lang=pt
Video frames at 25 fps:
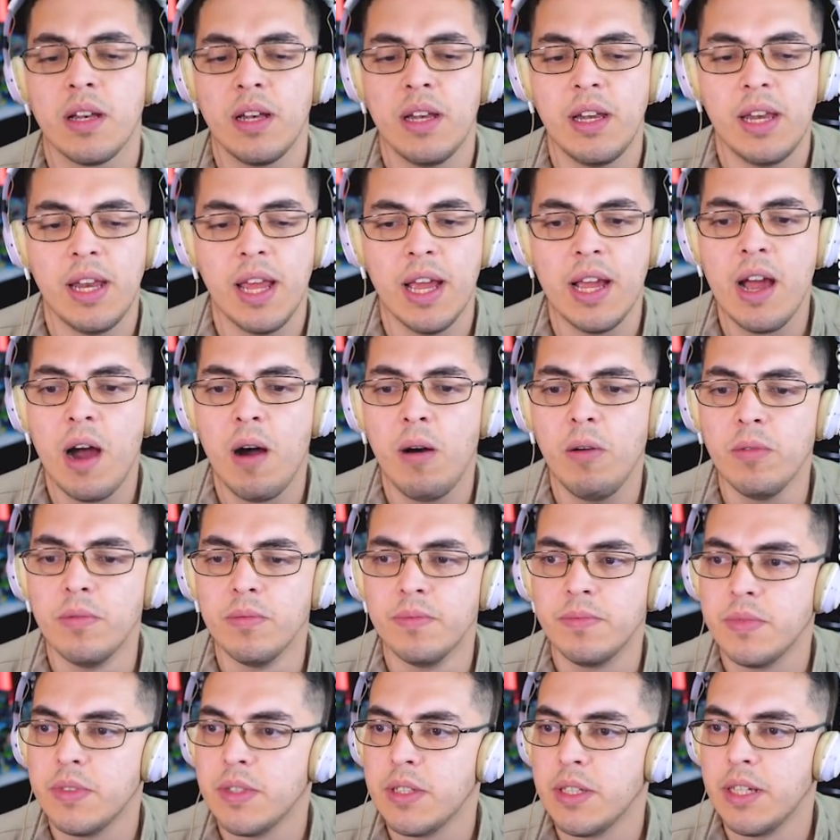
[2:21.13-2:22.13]
Legal.
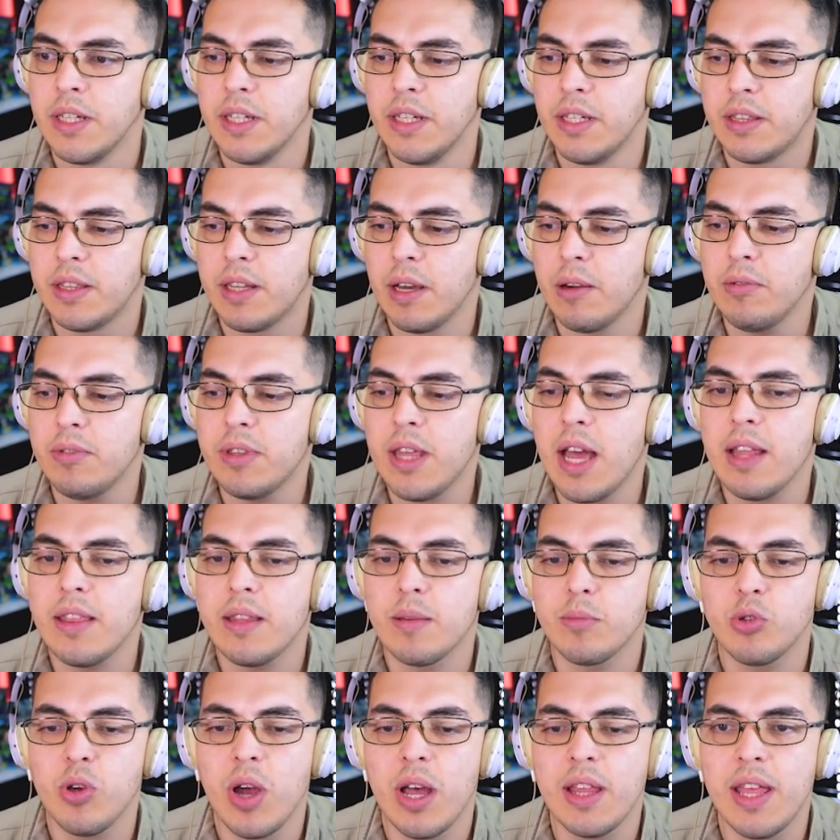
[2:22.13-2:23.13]
Então tá,
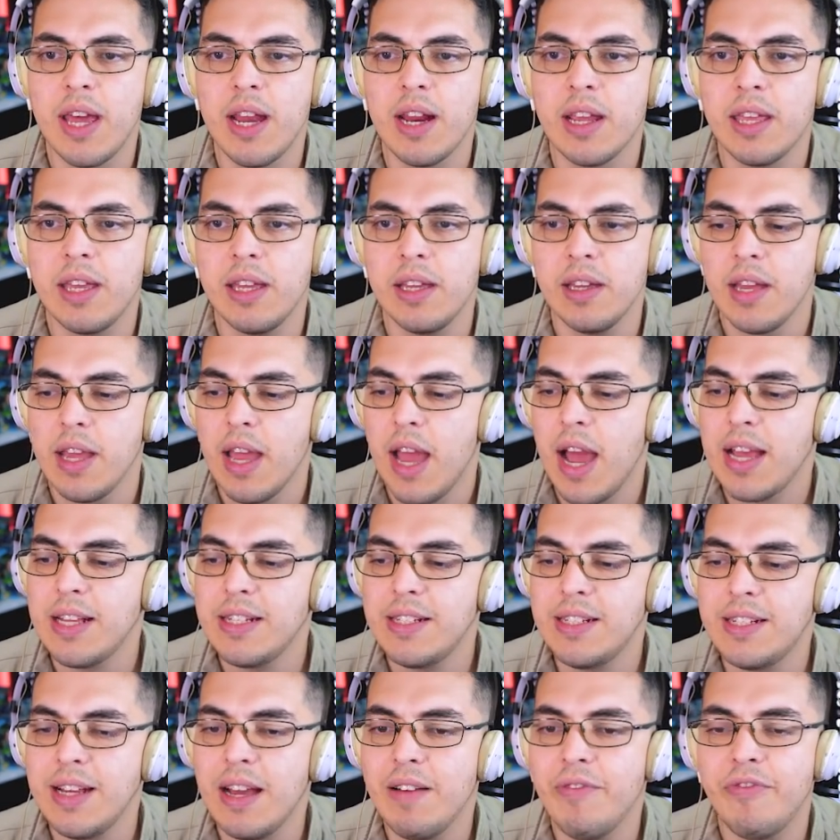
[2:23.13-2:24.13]
temos o radar aqui. A
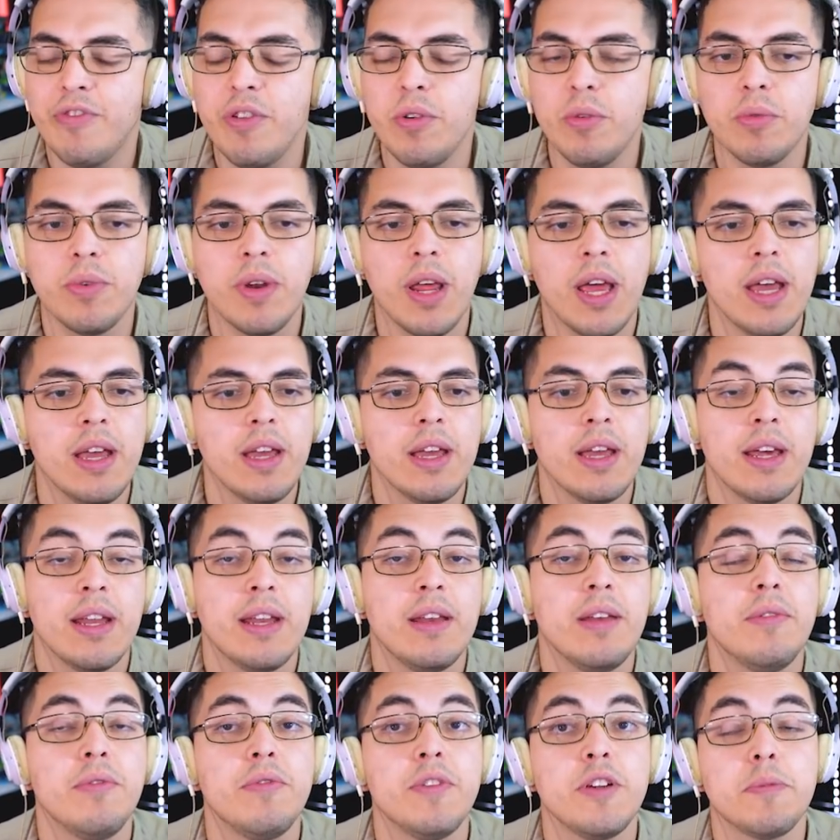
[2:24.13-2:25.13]
gente já viu, né?
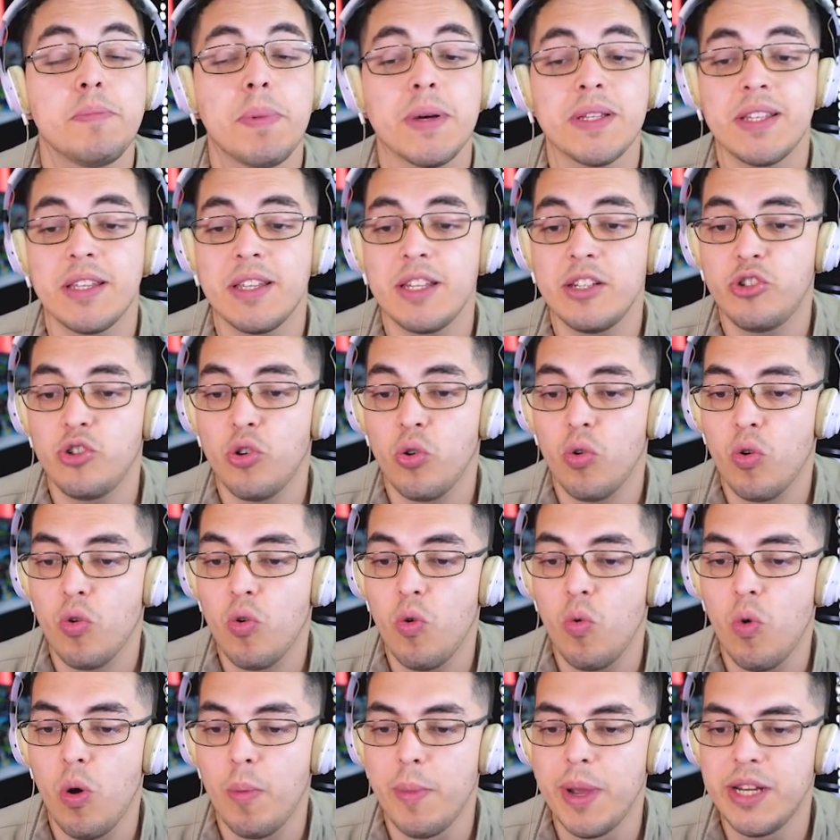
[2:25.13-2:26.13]
No vídeo passado a gente jogou
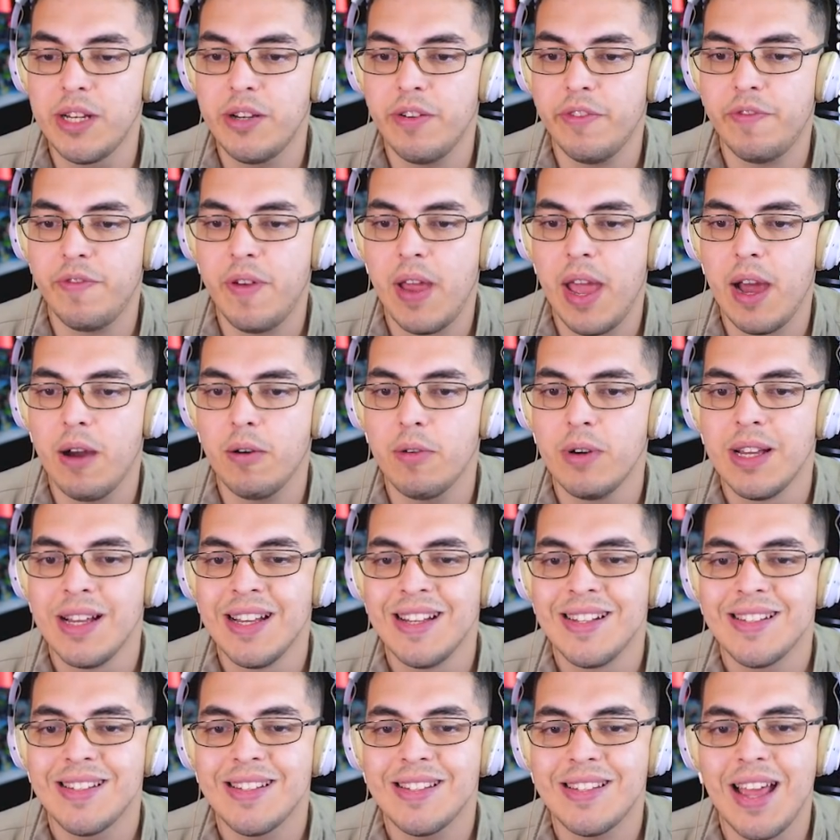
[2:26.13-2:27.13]
com o Homem de Ferro
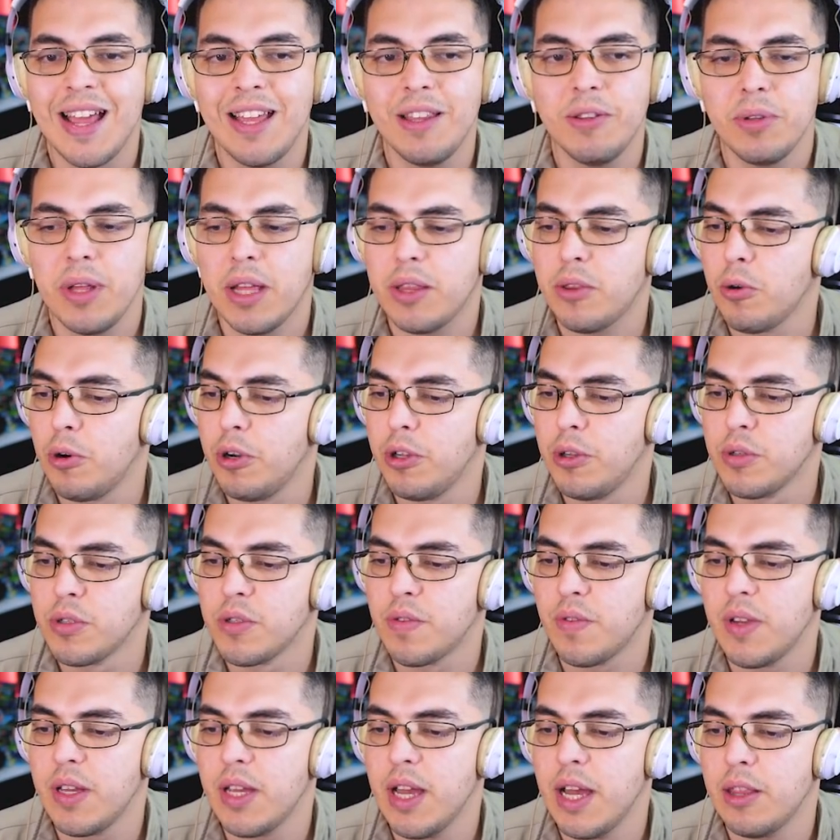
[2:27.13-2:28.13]
saindo da Torre dos
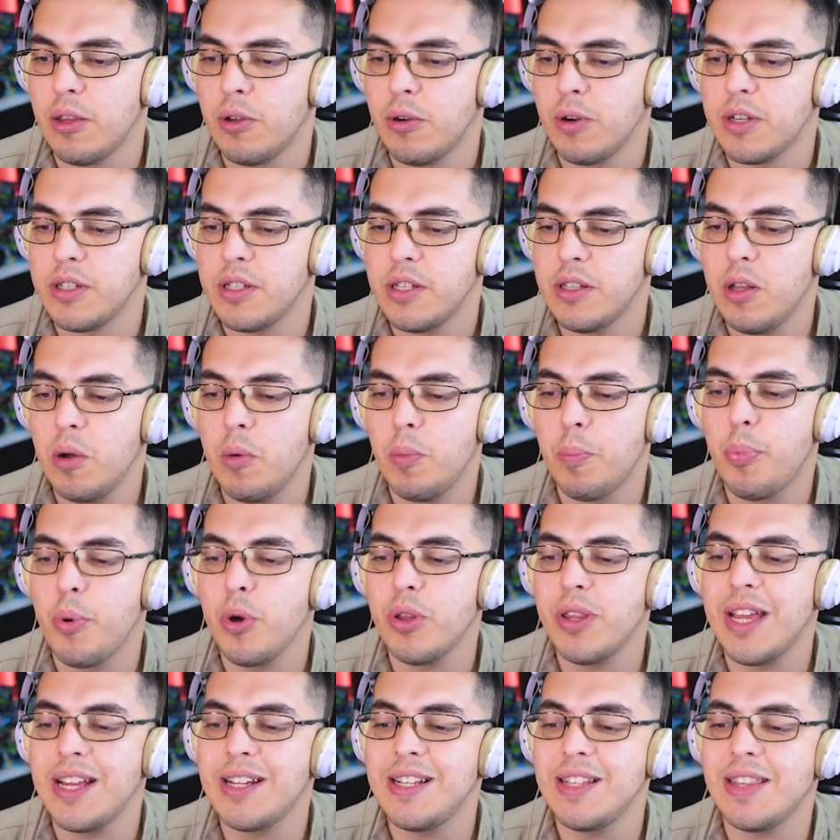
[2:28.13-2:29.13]
Vingadores. Então
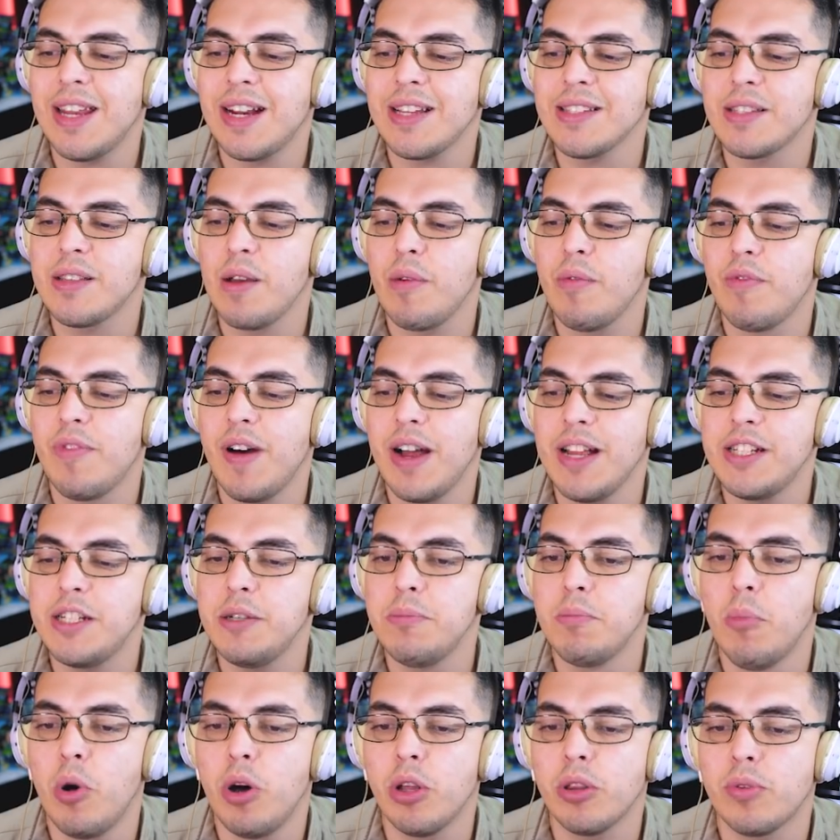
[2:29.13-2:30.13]
poder de tração, vai de
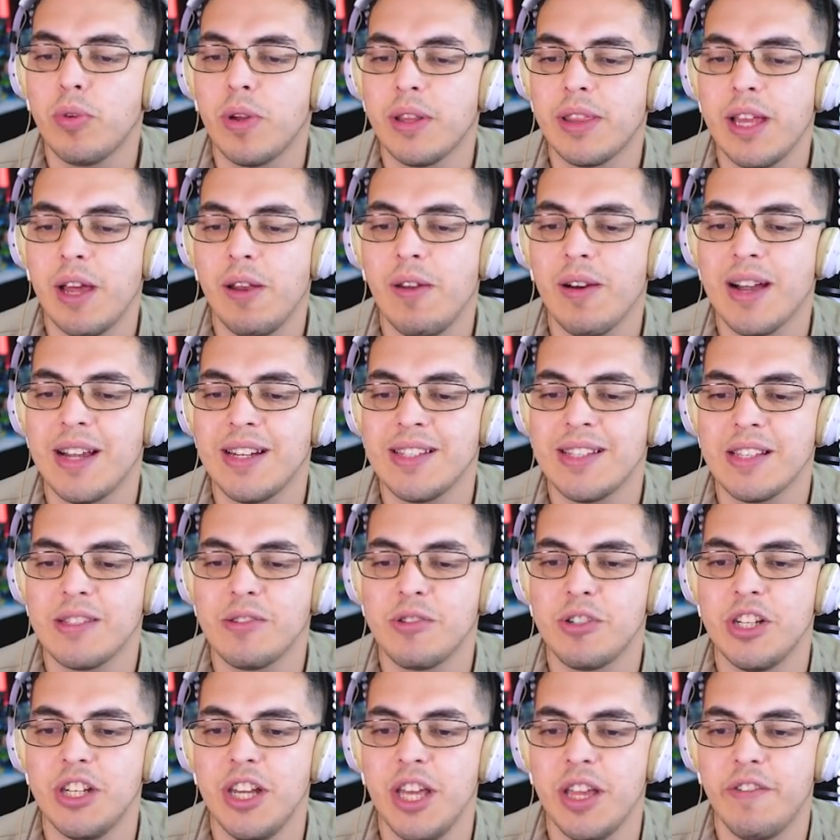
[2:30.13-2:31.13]
moto até a localização
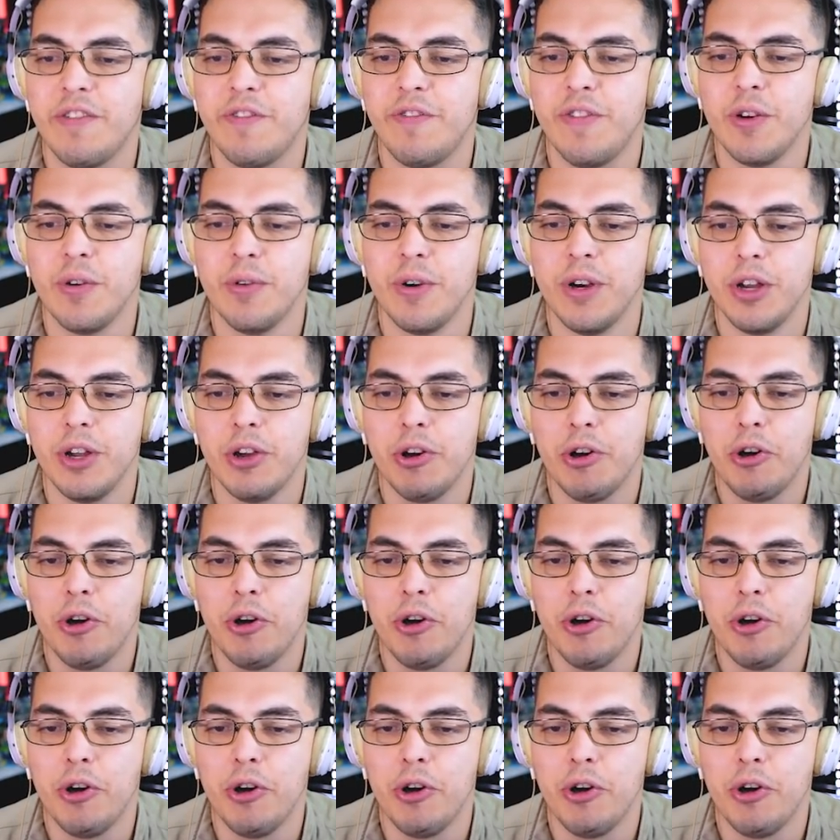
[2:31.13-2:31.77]
de Nick Fury.